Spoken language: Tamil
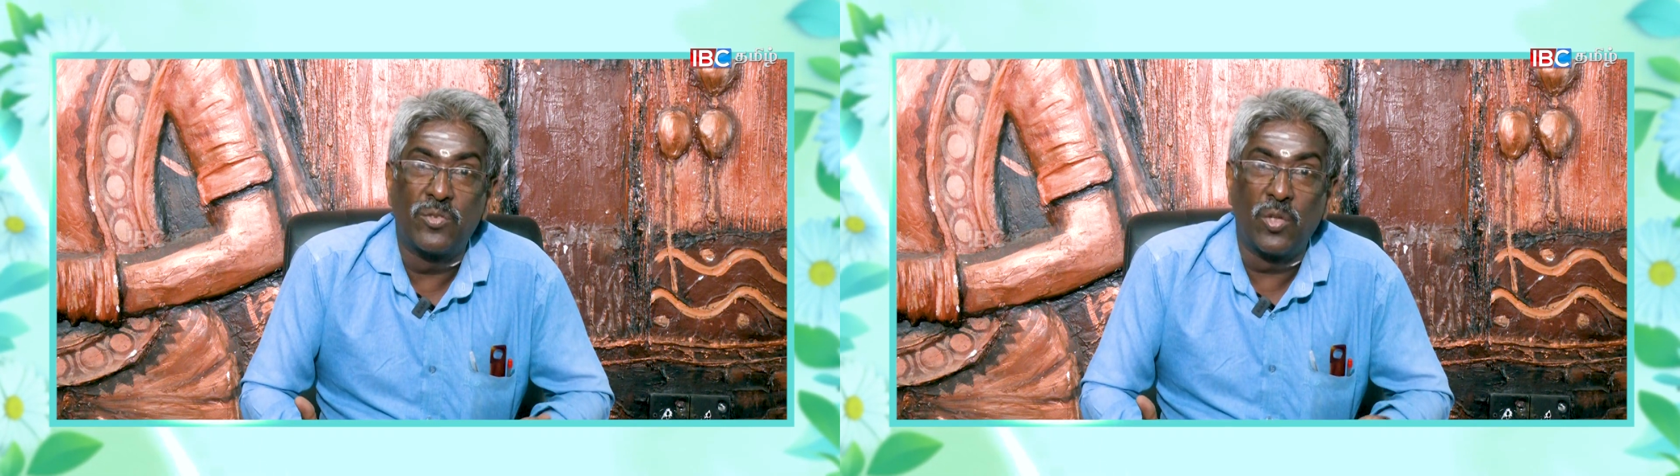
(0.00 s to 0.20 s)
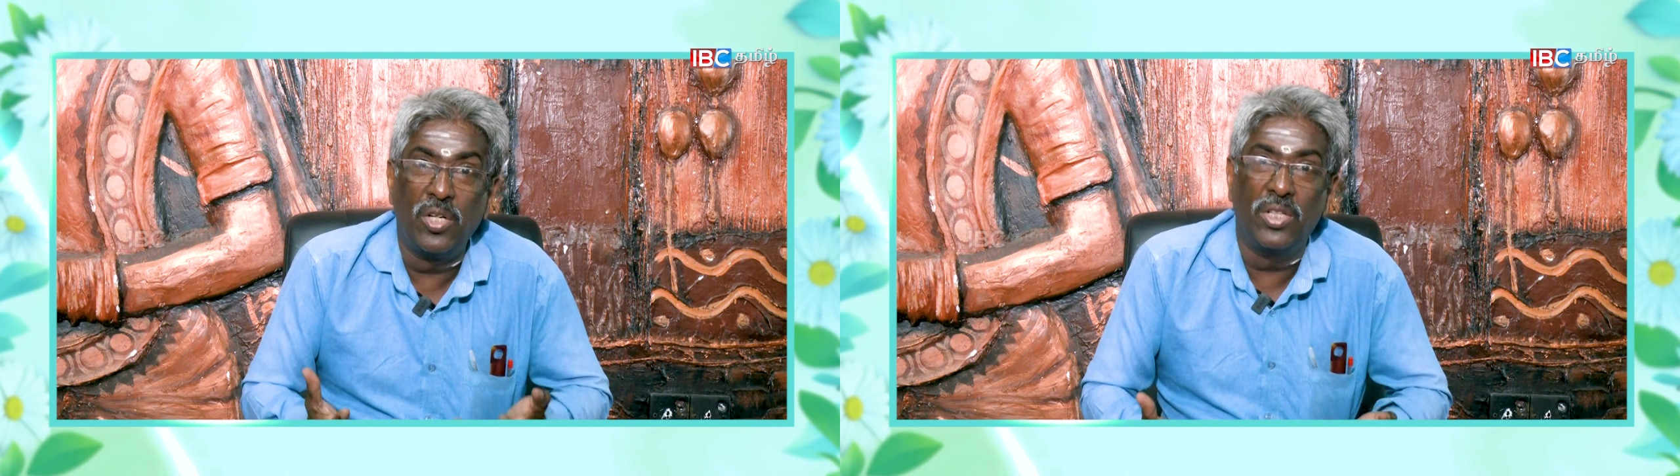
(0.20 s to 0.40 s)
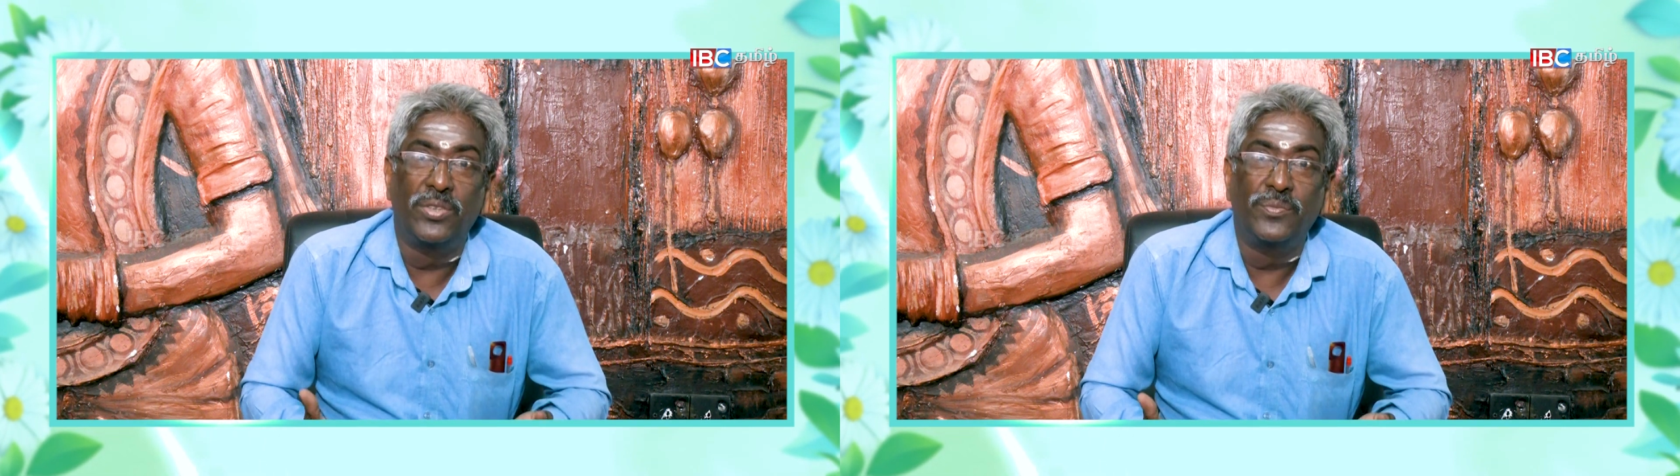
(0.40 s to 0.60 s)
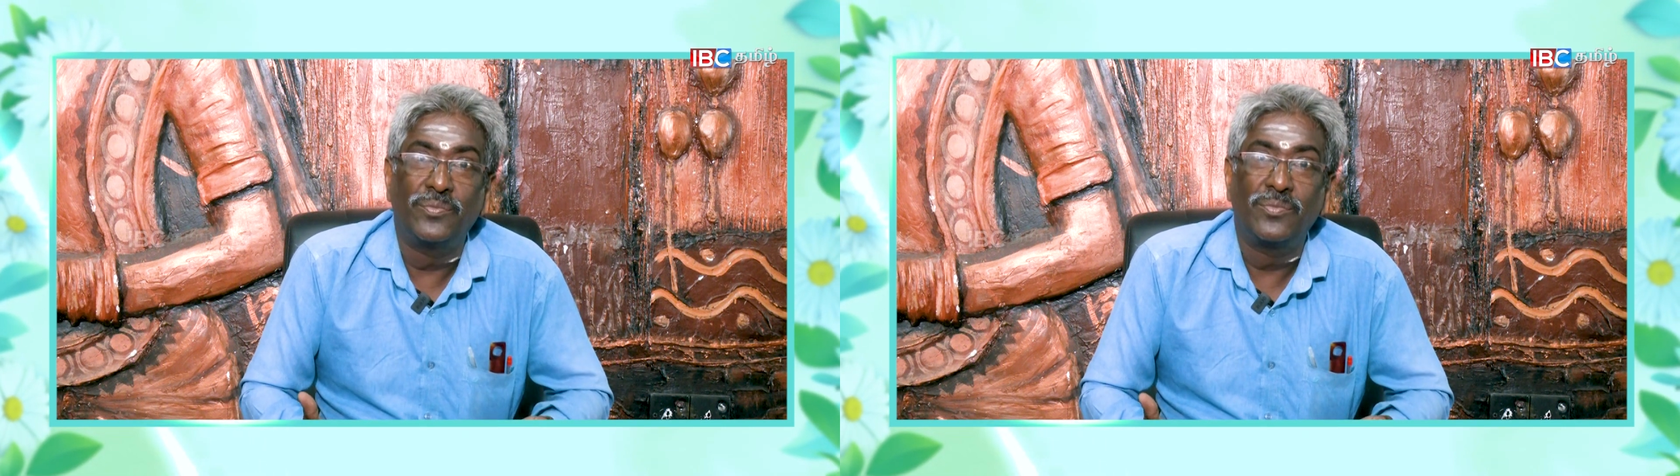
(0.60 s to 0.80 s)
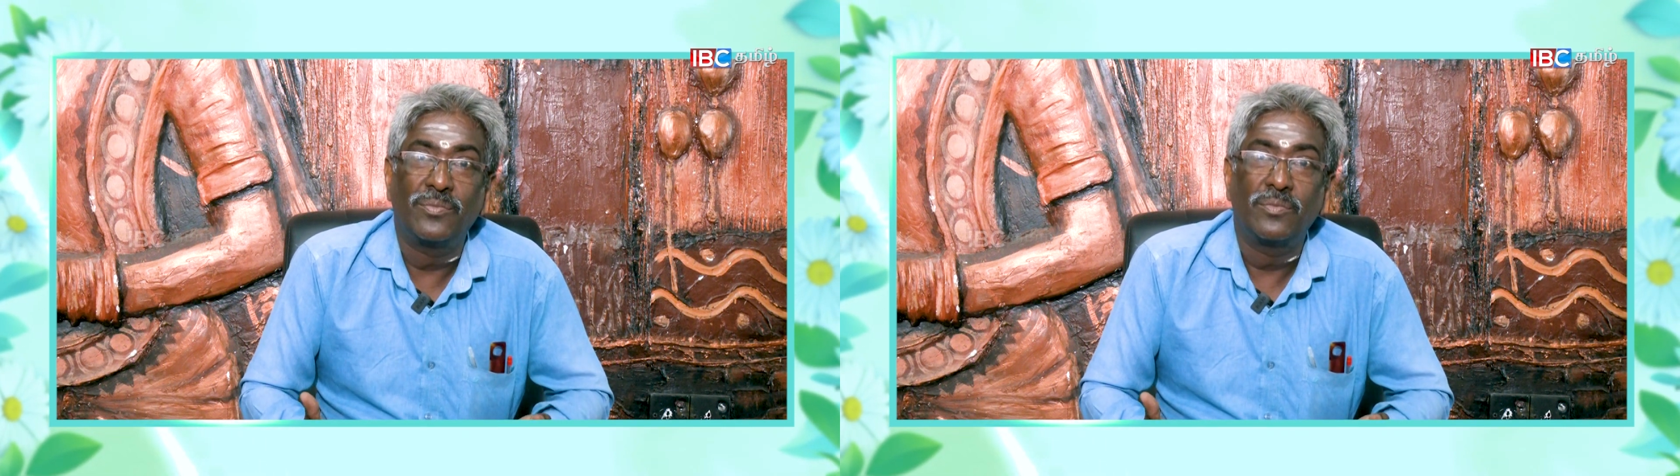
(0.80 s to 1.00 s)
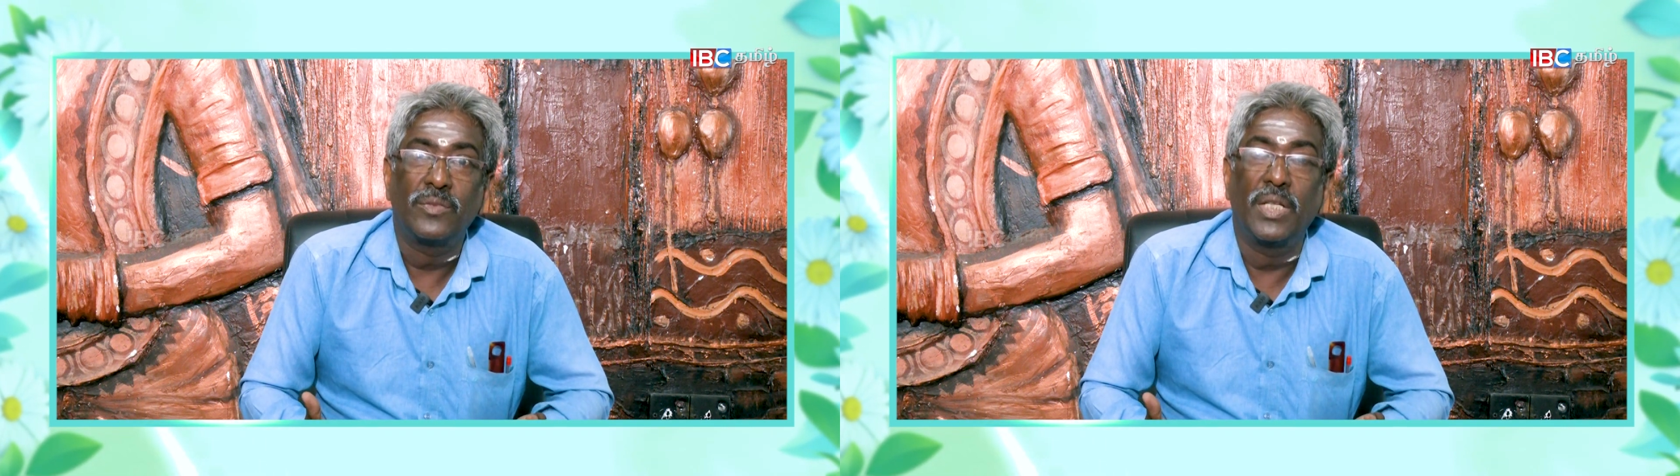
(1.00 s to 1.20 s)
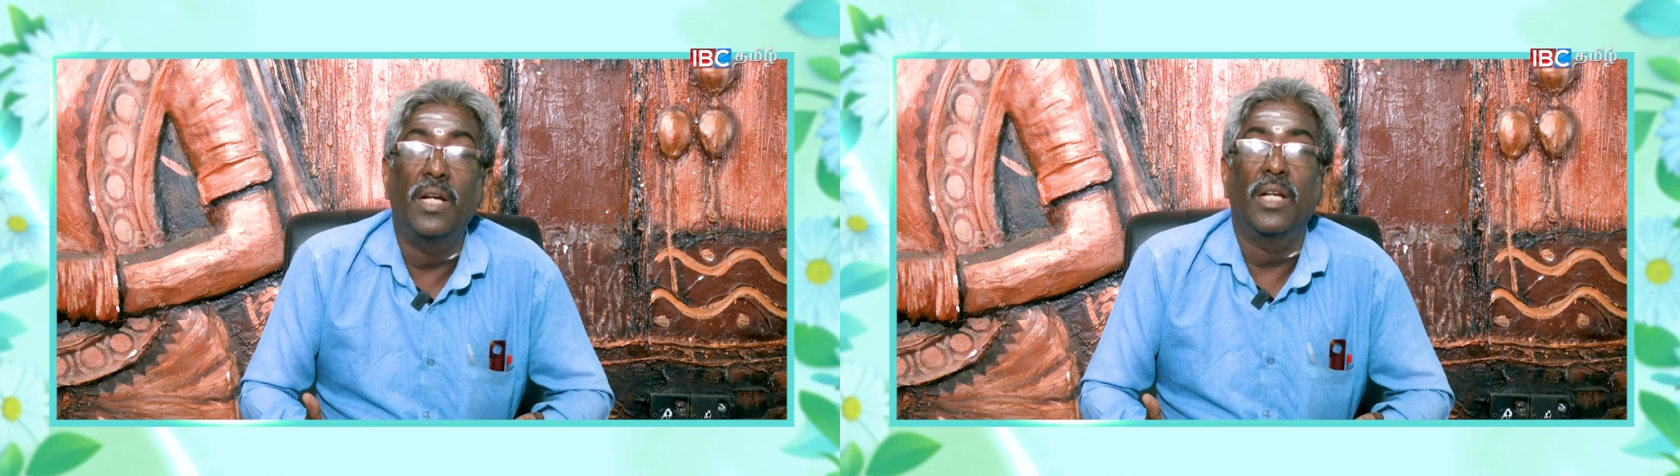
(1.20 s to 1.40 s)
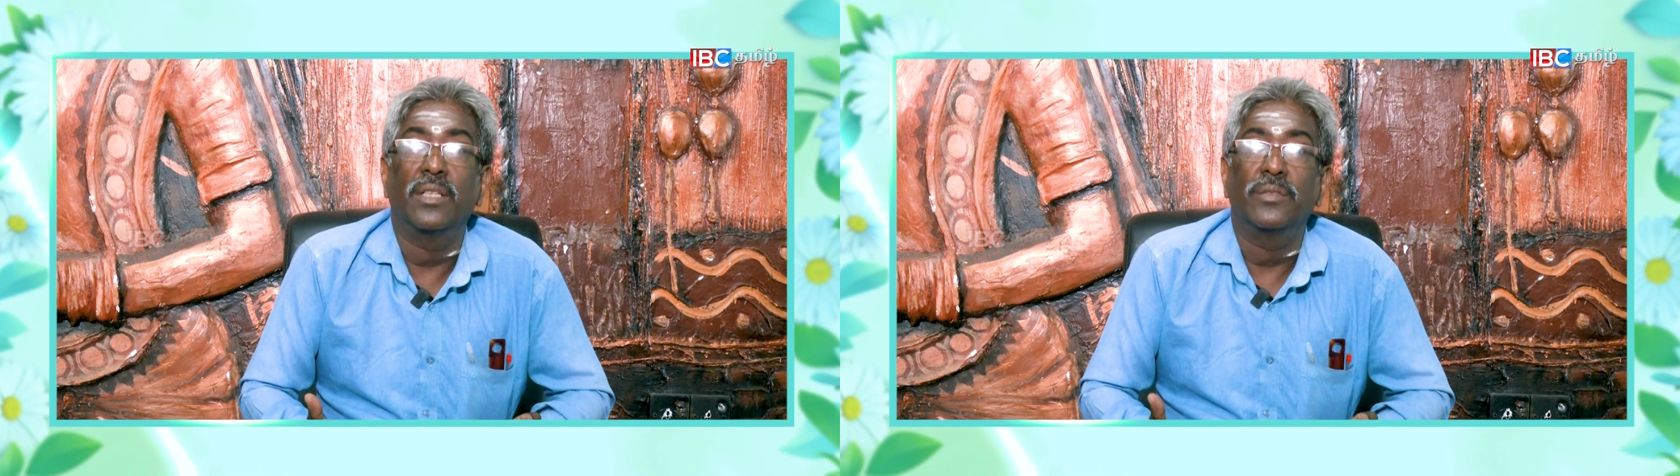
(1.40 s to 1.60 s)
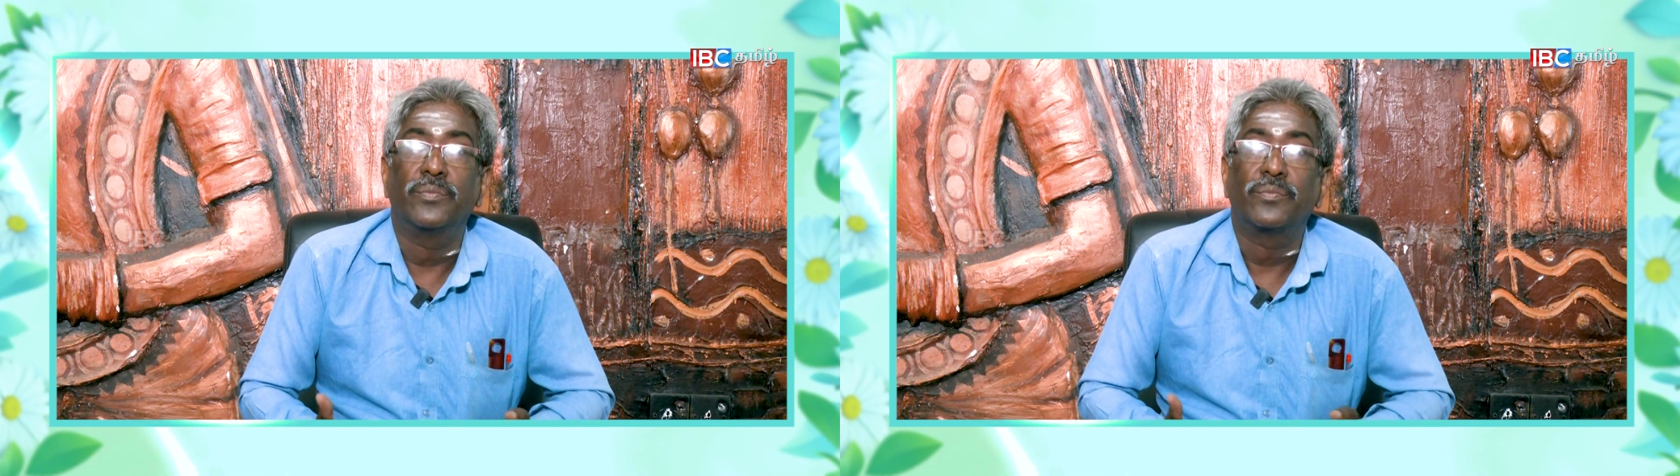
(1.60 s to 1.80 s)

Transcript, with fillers: சொல்லு என்றார்